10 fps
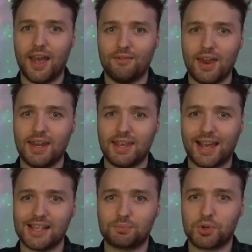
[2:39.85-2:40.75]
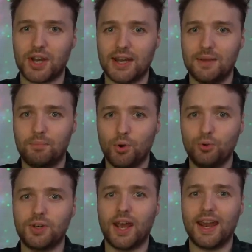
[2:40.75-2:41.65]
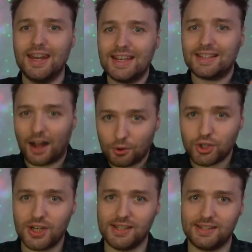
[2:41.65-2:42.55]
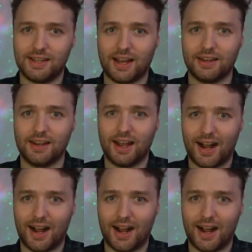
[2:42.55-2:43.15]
wenn ich Restbestände im Blut nicht ausschließen kann.